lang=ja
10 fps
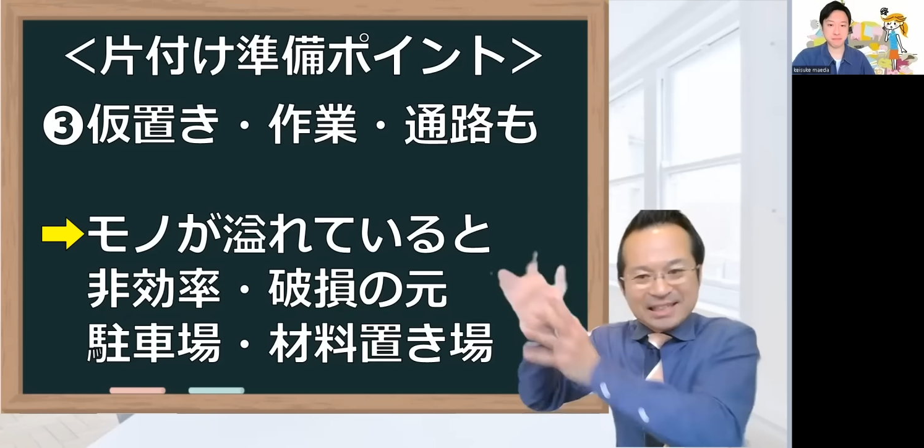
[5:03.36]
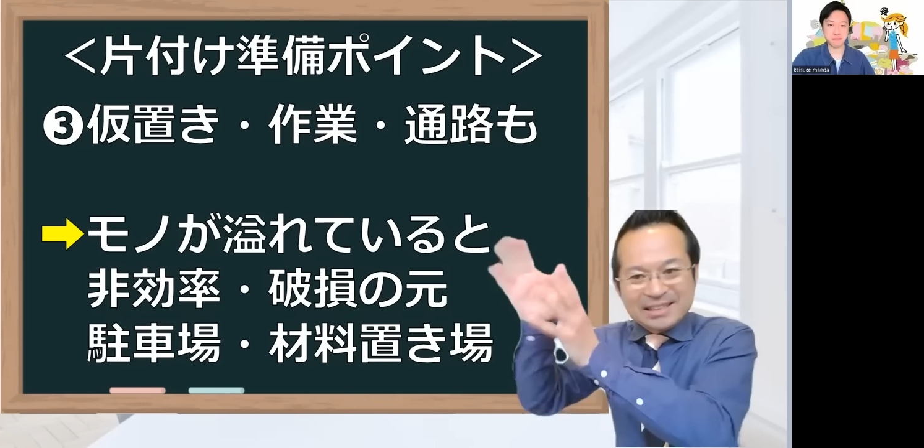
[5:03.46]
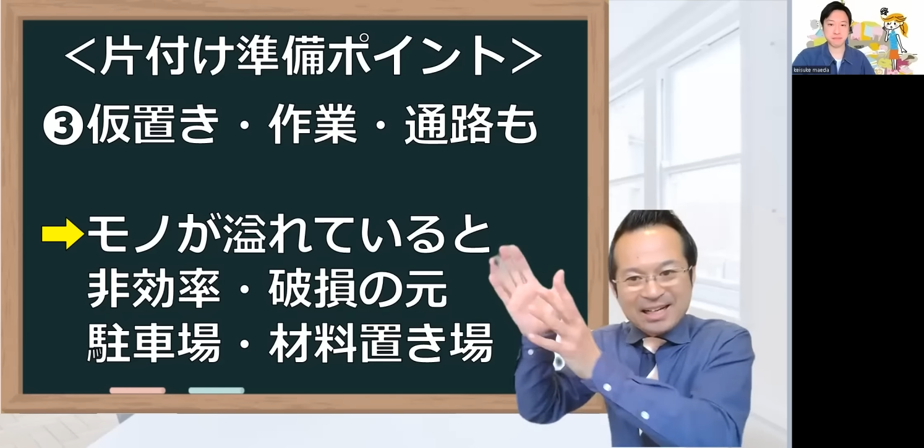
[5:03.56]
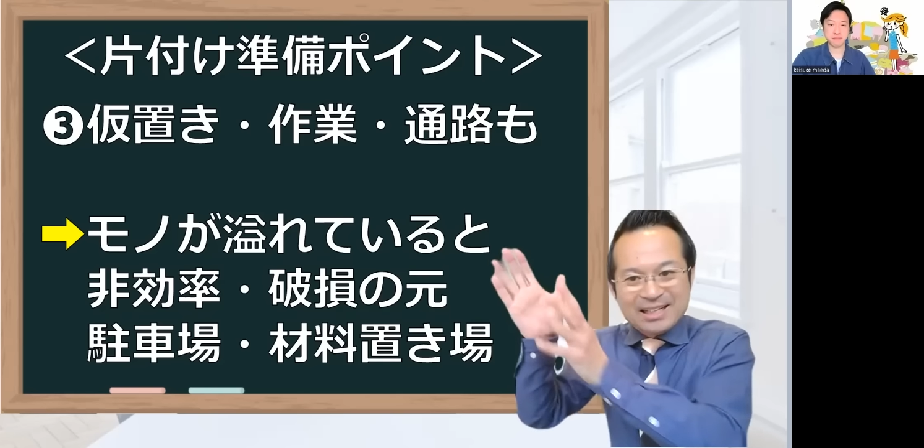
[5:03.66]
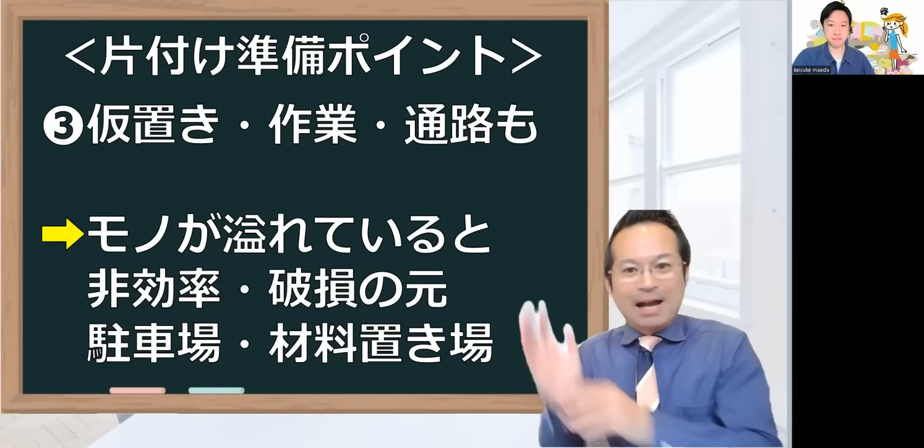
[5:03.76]

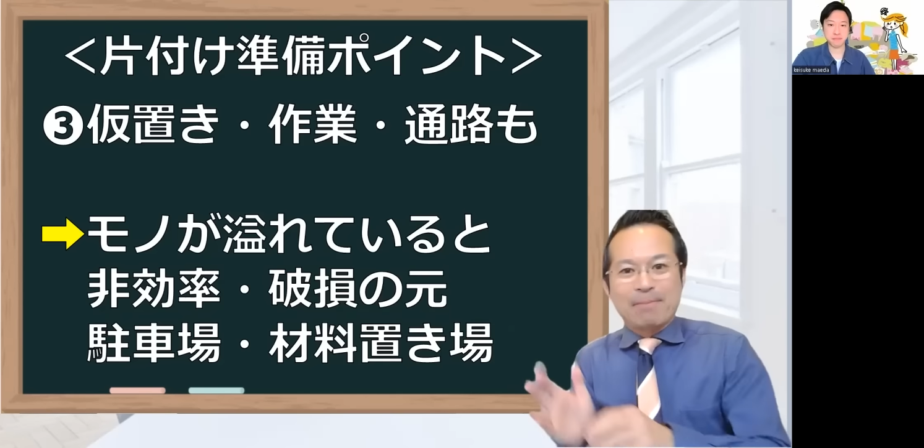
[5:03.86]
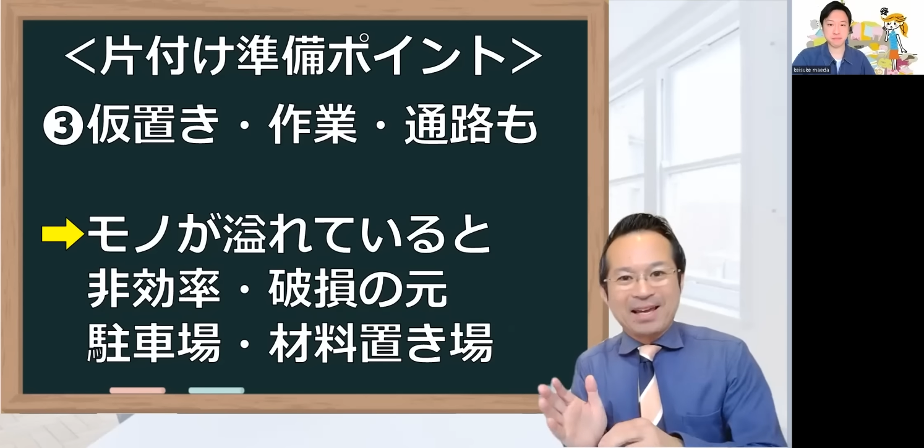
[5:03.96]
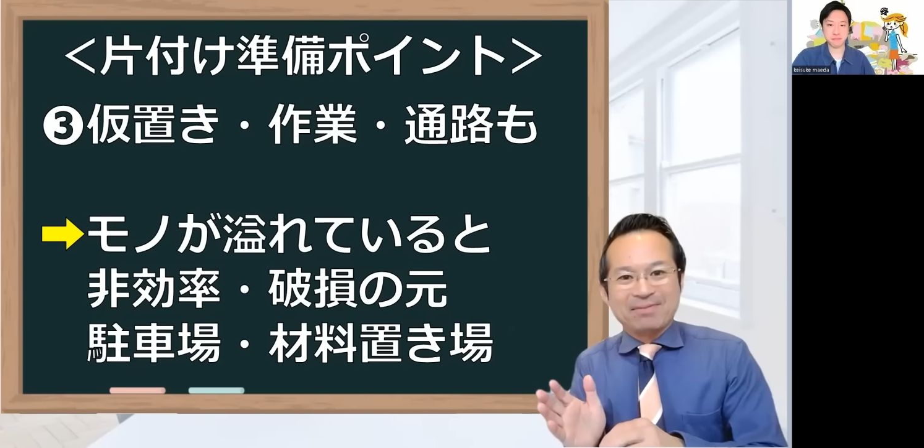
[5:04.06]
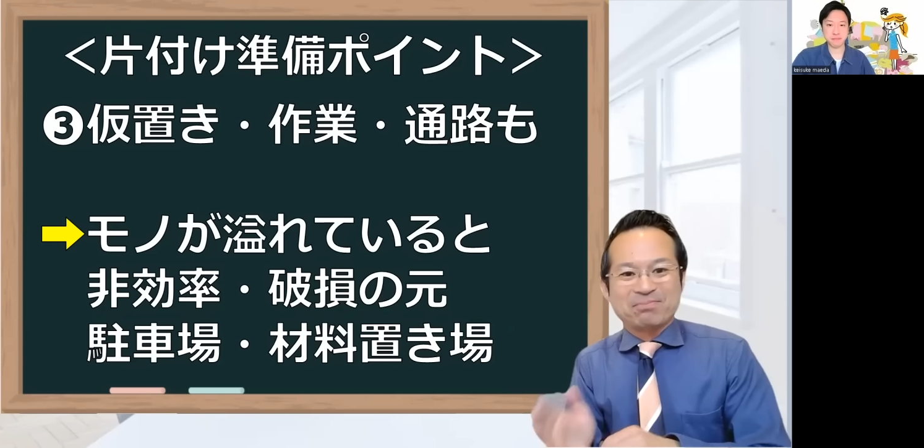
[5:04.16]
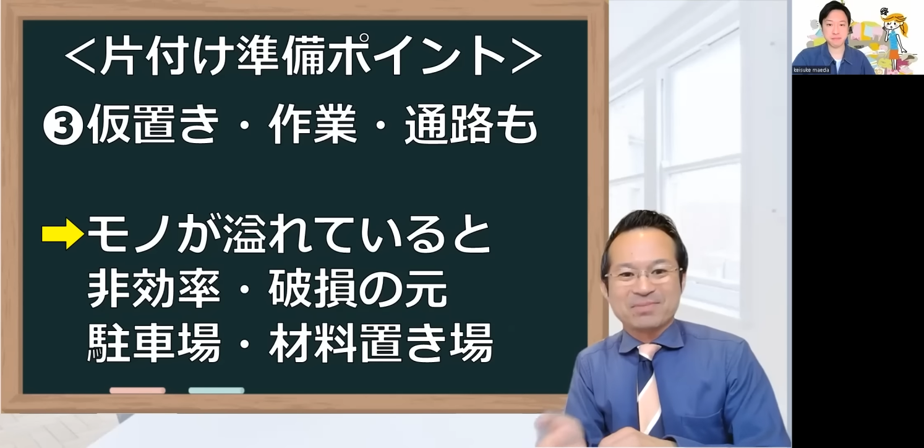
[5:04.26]
ガチャ、
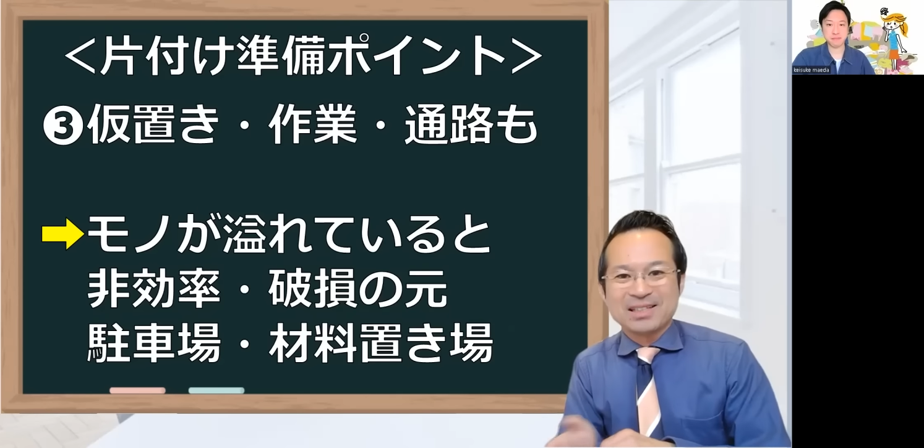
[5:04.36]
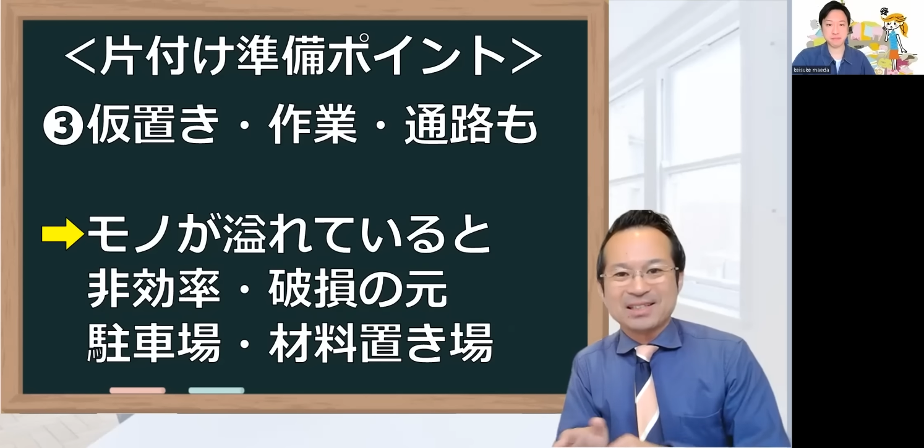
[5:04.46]
壁、